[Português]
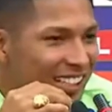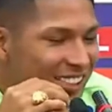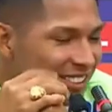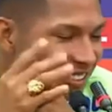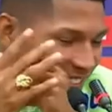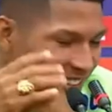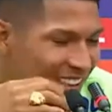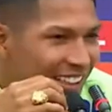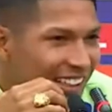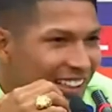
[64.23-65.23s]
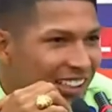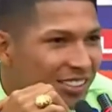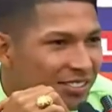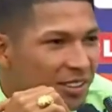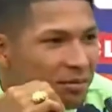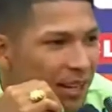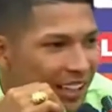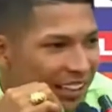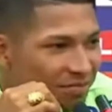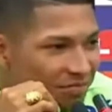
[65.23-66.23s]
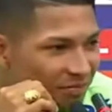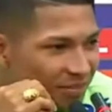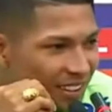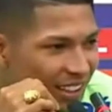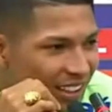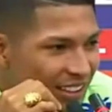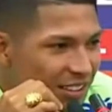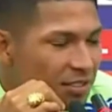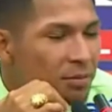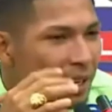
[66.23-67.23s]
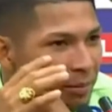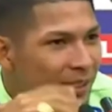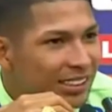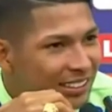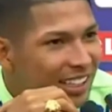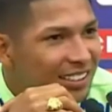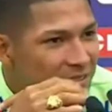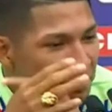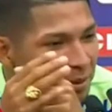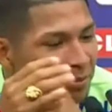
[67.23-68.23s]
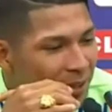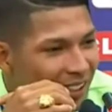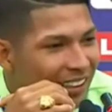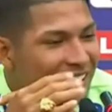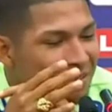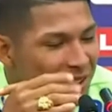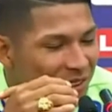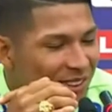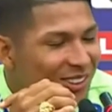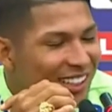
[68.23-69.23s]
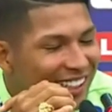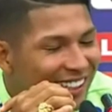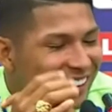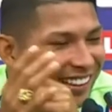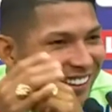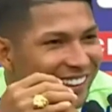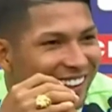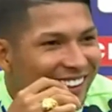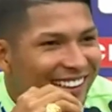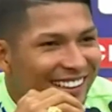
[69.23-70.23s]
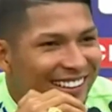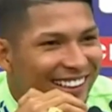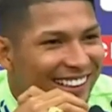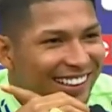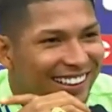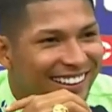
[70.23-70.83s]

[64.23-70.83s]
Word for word: mas eu, eu fui bem eu fui bem representado também pelo Paquetá, me ajudou lá a cantar.